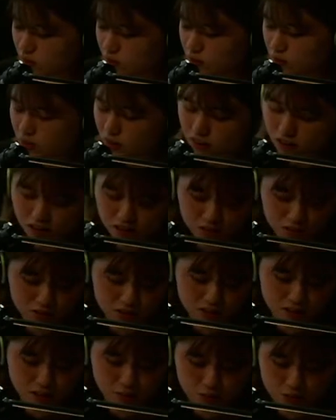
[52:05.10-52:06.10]
お別れの
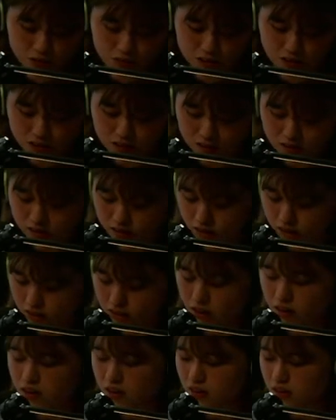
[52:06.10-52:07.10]
時間も近づいてき
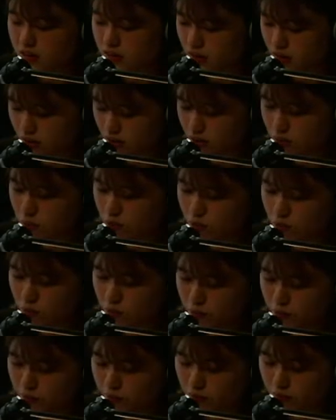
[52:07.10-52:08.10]
たんですけれども、
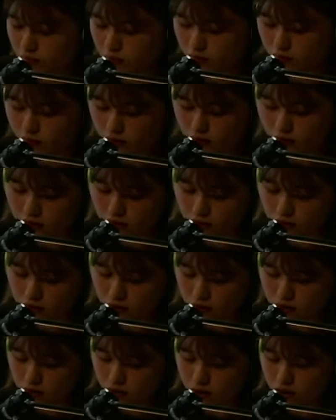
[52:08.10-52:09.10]

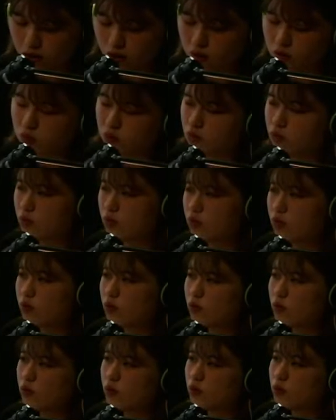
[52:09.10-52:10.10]
えー、っ
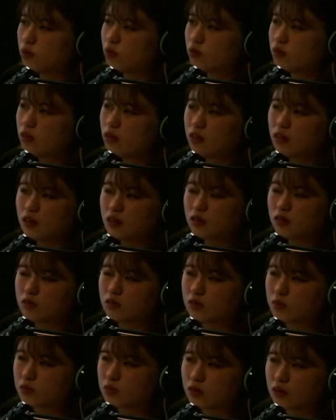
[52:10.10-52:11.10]
と、何話そう
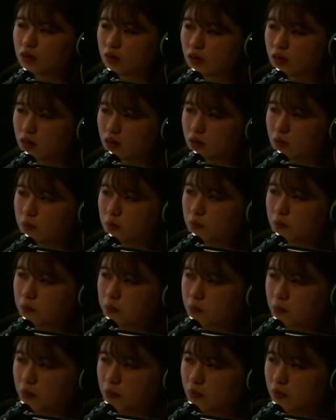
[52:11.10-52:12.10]
と思ったんだっけ
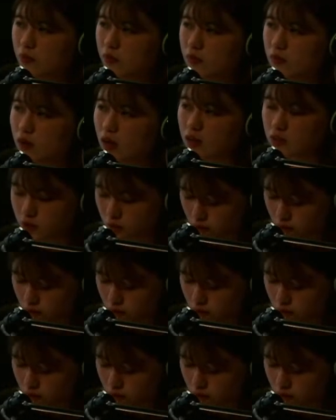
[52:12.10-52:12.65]
あ、そう